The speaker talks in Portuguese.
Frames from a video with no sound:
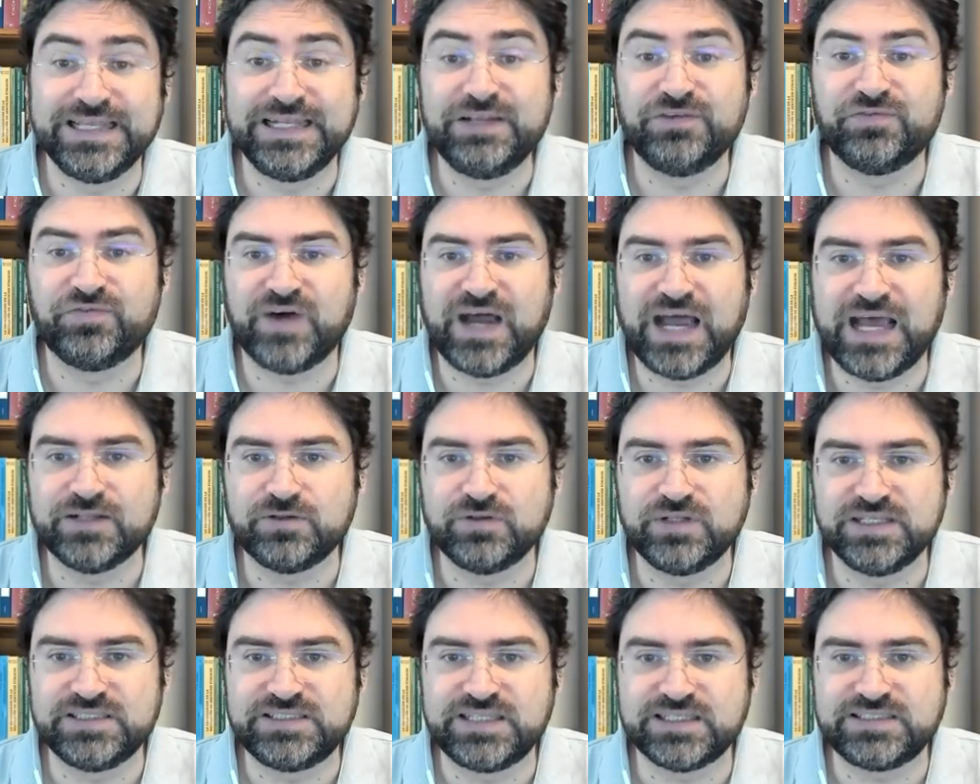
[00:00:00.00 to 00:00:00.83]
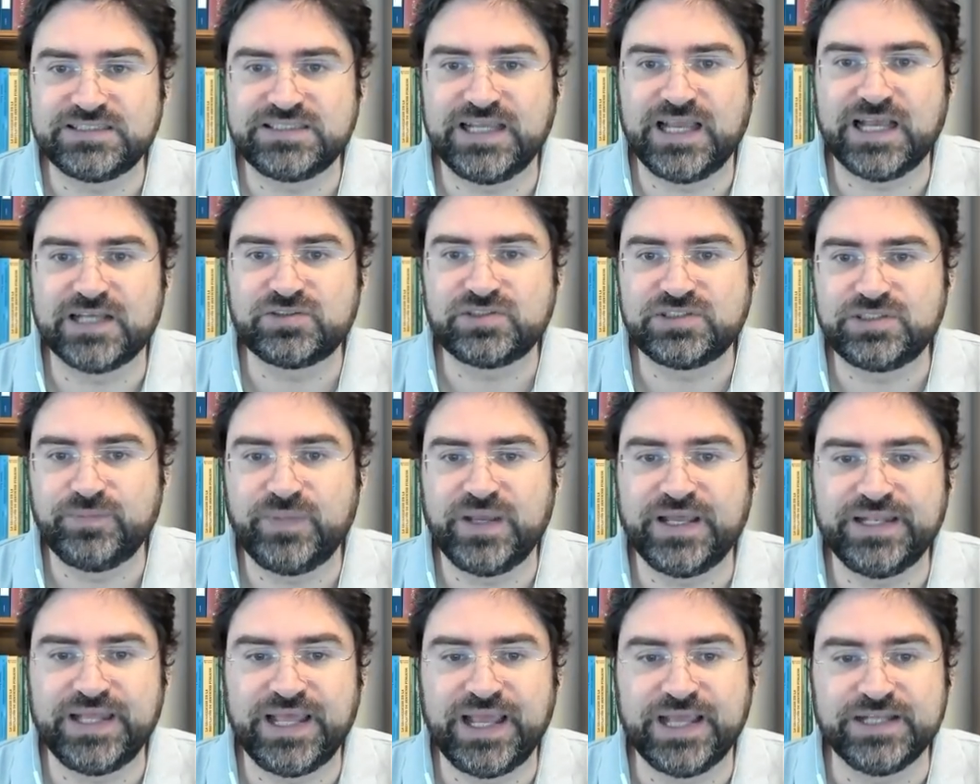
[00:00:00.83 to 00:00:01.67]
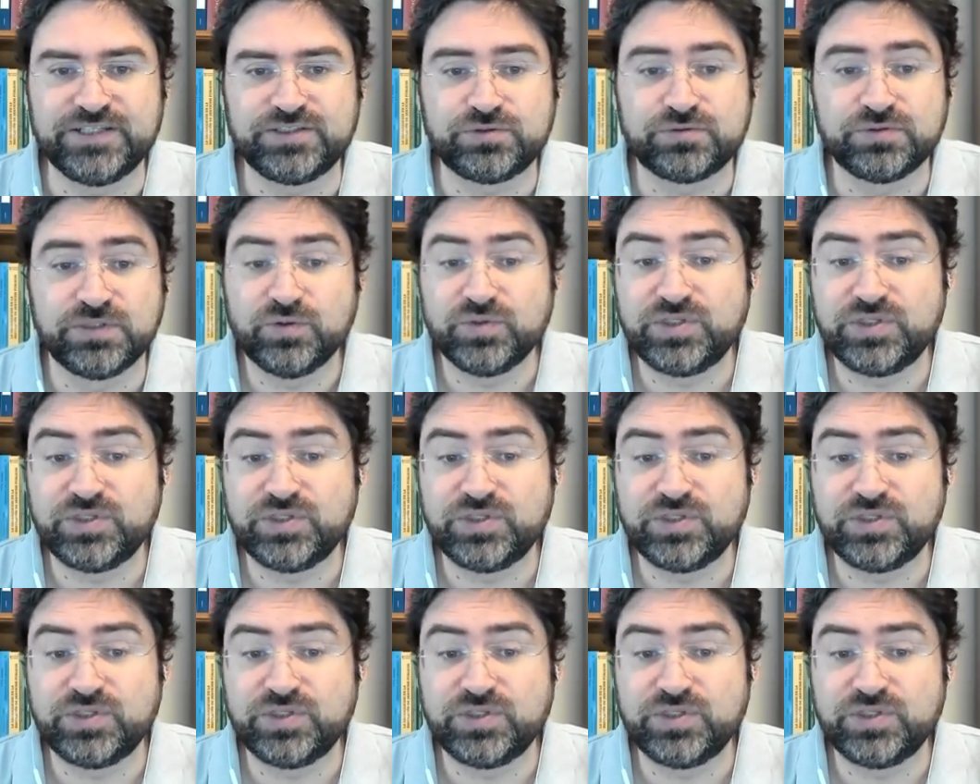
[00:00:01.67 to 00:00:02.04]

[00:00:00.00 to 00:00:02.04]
derivado desse acesso cibernético.